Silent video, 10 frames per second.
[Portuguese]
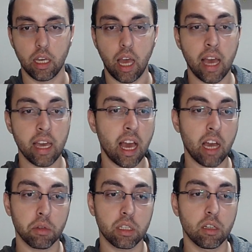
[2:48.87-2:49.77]
Ah,
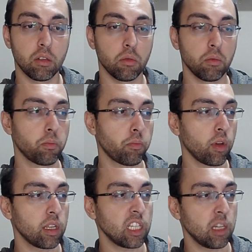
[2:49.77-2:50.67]
Iago, então,
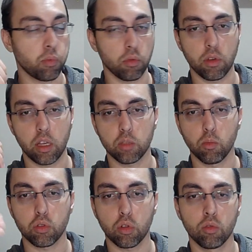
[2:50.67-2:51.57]
por exemplo, a gente
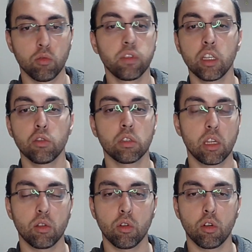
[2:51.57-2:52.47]
mostrou num vídeo
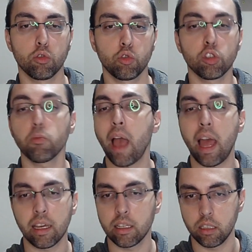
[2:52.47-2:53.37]
anterior o Jude
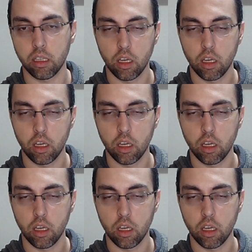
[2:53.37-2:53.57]
Bellingham